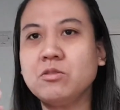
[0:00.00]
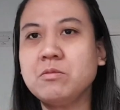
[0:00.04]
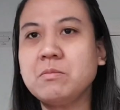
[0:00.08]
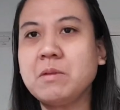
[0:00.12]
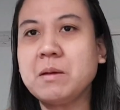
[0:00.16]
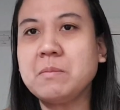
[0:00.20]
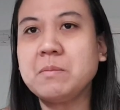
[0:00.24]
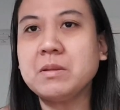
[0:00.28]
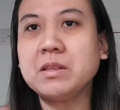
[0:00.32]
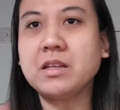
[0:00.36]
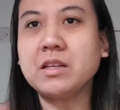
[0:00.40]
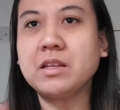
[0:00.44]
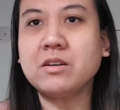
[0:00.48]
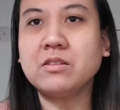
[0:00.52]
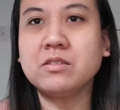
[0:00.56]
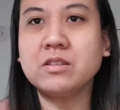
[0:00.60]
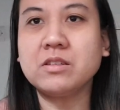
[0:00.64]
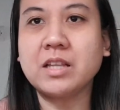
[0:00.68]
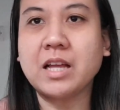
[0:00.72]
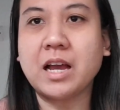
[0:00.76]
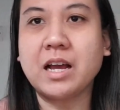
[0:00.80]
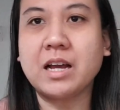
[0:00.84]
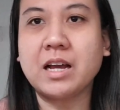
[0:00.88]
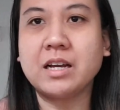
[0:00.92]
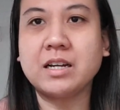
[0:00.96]
Gumamit ako
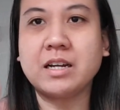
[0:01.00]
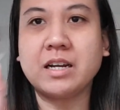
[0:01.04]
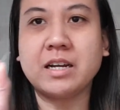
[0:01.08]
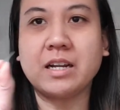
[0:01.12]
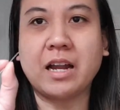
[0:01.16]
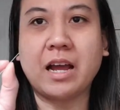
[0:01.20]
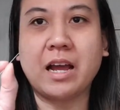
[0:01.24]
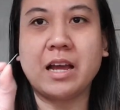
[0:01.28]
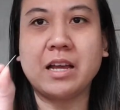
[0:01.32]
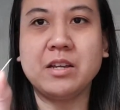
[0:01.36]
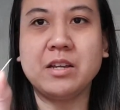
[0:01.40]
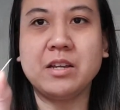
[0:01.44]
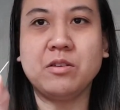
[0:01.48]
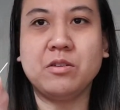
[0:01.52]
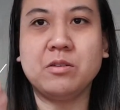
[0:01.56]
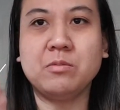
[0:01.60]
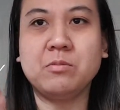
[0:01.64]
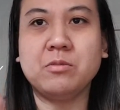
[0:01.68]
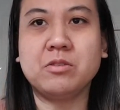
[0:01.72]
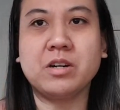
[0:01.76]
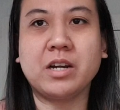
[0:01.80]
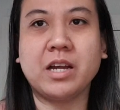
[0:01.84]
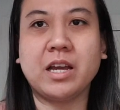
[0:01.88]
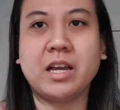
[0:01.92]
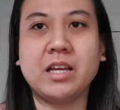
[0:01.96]
ng
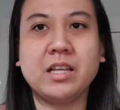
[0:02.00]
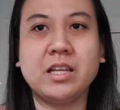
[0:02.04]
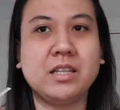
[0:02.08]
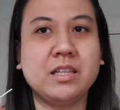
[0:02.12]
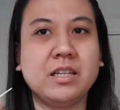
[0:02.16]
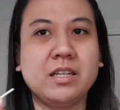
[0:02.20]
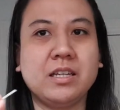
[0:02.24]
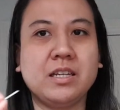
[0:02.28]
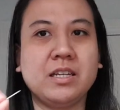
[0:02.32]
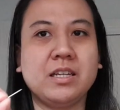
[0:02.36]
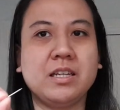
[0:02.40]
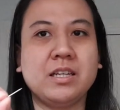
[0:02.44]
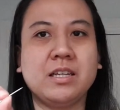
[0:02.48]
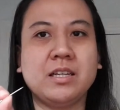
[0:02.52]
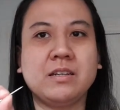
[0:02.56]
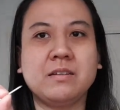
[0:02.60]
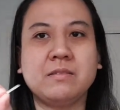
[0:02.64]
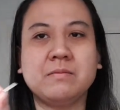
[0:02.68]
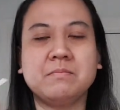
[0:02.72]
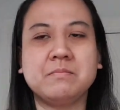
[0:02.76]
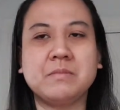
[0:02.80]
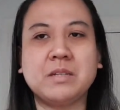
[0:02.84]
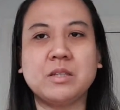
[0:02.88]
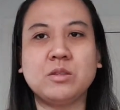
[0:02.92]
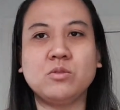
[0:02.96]
karayom or any
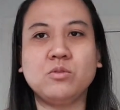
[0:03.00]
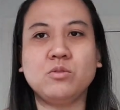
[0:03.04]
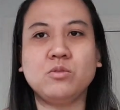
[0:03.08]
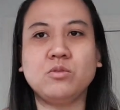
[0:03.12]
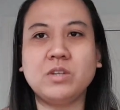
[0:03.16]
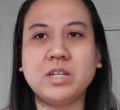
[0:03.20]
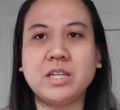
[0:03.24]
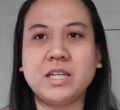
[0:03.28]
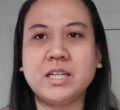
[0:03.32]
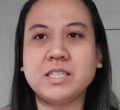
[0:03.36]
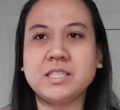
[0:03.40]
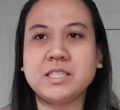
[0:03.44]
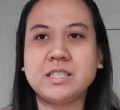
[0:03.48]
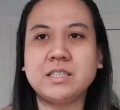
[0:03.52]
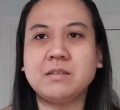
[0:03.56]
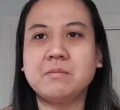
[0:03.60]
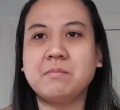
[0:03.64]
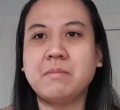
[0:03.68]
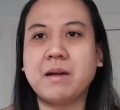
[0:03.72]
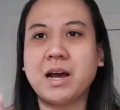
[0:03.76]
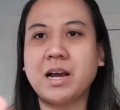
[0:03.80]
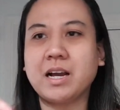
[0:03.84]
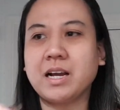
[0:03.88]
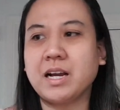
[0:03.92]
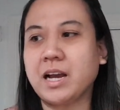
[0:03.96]
matulis
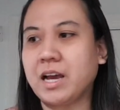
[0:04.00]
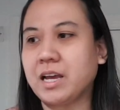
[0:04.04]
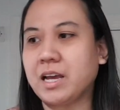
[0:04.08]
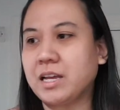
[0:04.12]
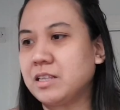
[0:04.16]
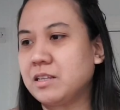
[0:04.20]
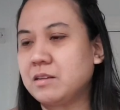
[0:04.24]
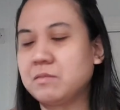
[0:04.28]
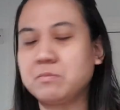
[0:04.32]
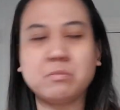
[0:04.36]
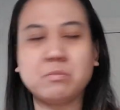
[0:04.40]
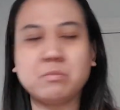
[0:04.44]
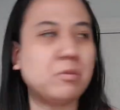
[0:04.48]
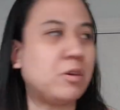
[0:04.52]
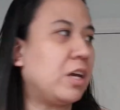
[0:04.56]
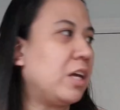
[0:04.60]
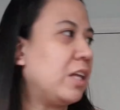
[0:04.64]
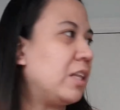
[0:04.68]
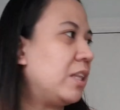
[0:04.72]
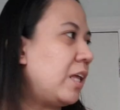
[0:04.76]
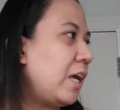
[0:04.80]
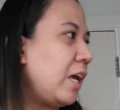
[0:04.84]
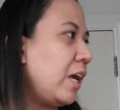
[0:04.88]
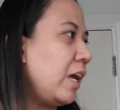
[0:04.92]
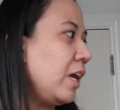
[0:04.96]
na bagay na
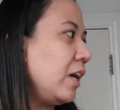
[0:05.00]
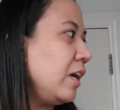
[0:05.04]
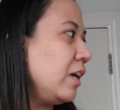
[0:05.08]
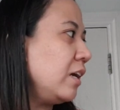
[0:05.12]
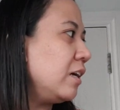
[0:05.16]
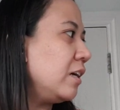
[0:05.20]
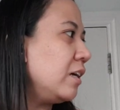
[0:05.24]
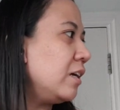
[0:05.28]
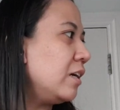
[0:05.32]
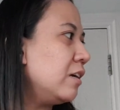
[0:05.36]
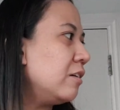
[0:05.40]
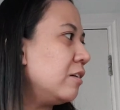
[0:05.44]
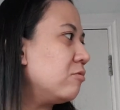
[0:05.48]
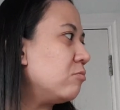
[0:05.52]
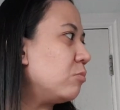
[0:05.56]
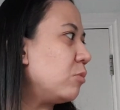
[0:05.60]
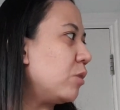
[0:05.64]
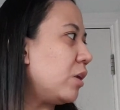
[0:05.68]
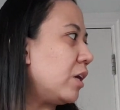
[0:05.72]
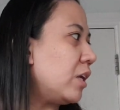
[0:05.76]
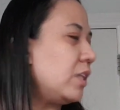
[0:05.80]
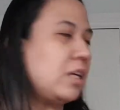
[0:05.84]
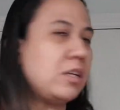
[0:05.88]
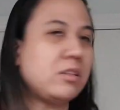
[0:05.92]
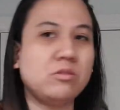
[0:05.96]
pwede.
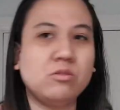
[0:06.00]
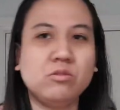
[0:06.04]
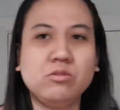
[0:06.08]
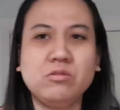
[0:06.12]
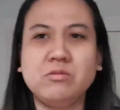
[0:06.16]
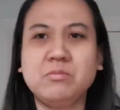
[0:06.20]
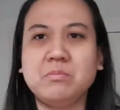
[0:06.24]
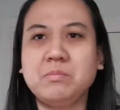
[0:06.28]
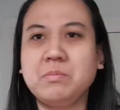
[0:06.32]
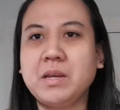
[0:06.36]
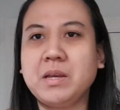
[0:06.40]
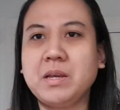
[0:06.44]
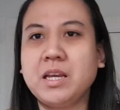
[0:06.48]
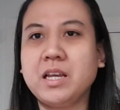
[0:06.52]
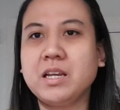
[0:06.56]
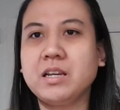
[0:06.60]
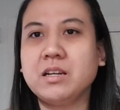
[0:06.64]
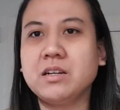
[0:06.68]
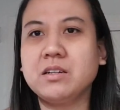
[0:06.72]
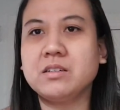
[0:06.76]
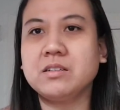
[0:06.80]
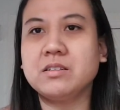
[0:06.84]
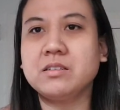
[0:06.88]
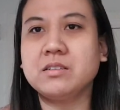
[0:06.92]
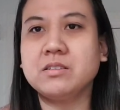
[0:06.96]
Pwedeng
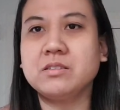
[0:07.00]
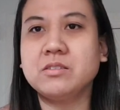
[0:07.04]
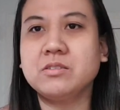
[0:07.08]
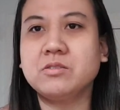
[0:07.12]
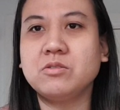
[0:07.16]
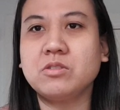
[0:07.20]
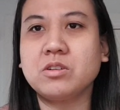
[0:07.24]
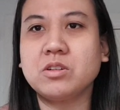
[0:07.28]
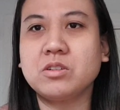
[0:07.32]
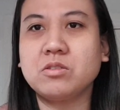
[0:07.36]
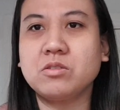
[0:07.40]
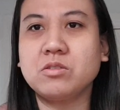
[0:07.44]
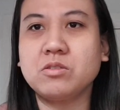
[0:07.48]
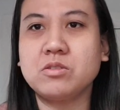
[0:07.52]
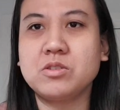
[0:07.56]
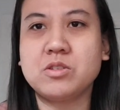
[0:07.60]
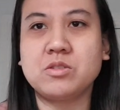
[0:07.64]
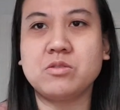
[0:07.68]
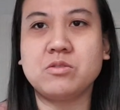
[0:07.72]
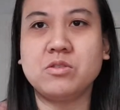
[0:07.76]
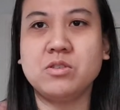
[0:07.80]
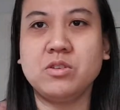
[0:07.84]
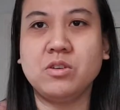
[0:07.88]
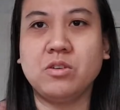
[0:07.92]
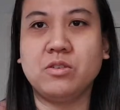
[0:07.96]
toothpick, kung anong
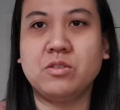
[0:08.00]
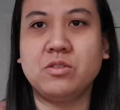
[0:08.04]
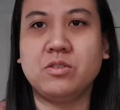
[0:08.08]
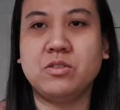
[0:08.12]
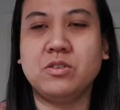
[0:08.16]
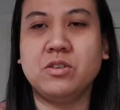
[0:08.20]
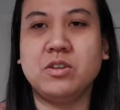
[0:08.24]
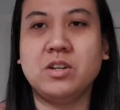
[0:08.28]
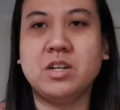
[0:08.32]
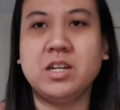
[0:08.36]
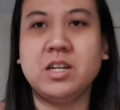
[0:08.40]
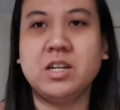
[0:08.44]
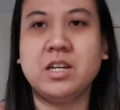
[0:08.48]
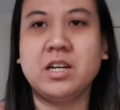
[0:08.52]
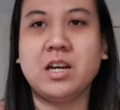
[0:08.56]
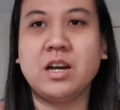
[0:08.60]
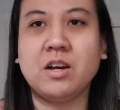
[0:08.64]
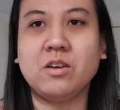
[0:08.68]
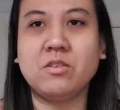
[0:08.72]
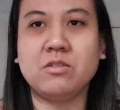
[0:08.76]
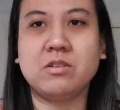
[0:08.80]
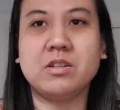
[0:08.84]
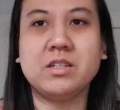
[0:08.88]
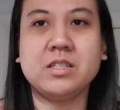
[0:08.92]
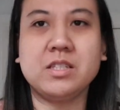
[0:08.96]
gusto nyo.
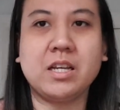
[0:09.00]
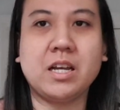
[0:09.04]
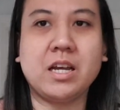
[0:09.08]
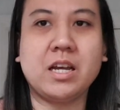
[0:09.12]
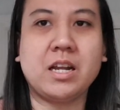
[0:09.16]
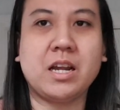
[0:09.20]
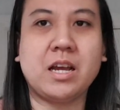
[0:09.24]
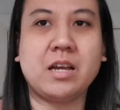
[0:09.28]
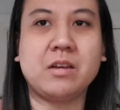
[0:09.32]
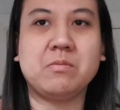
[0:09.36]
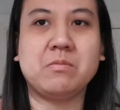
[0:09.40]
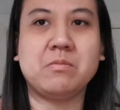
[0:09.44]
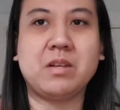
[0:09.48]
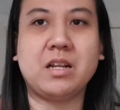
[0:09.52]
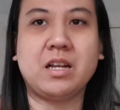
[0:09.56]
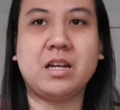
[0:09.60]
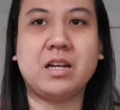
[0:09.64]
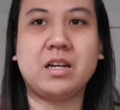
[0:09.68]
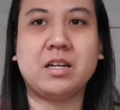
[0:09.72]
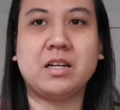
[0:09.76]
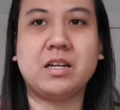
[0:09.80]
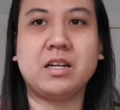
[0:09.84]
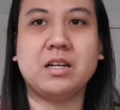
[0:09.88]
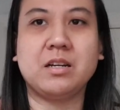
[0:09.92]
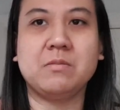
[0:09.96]
Ako kasi karayom na
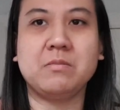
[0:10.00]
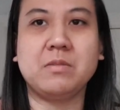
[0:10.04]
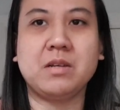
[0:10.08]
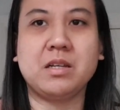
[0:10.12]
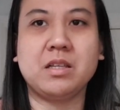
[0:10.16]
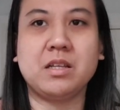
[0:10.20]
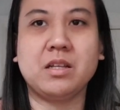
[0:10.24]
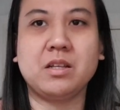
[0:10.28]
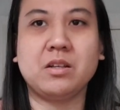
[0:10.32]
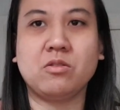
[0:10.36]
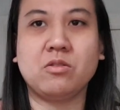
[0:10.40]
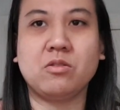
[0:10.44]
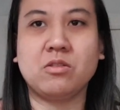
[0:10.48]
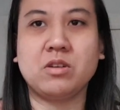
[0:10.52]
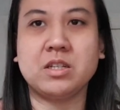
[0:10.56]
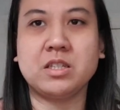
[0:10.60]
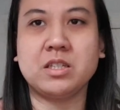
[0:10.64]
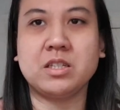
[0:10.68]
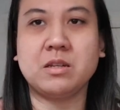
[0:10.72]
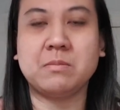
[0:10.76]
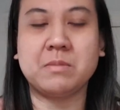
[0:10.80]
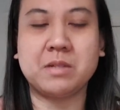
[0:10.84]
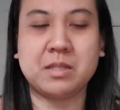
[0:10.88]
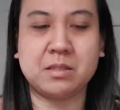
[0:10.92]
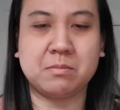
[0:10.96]
lang ang gagamitin ko
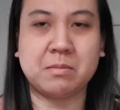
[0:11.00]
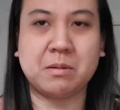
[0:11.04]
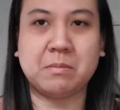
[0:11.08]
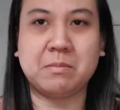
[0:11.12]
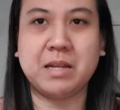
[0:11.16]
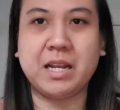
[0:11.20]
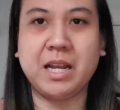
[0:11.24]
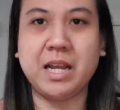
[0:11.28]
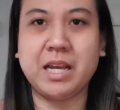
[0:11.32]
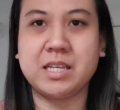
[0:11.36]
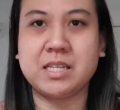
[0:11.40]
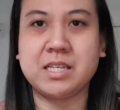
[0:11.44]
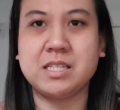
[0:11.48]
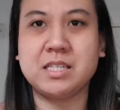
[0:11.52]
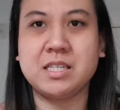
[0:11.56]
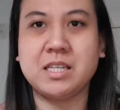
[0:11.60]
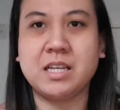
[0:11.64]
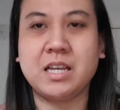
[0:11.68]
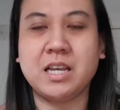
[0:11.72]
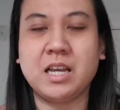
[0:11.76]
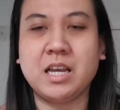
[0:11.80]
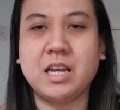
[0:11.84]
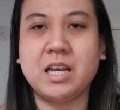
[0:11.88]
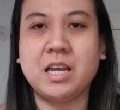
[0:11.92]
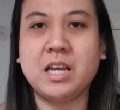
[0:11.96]
kasi mas mabilis.